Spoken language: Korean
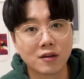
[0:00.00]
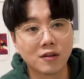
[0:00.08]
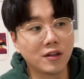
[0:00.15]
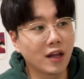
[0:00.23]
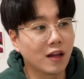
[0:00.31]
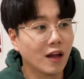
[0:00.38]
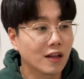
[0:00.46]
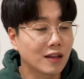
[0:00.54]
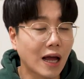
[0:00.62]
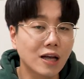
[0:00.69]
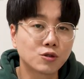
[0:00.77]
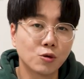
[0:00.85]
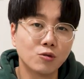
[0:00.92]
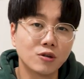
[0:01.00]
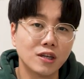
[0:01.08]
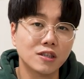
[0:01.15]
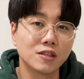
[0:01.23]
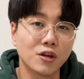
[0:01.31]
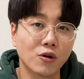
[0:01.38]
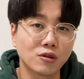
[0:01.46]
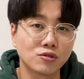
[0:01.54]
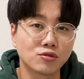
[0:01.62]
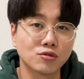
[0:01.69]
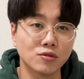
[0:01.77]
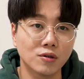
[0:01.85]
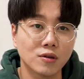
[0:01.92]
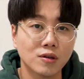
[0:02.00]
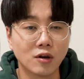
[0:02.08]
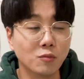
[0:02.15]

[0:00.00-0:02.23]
근데 다 좋은 기능이어가지고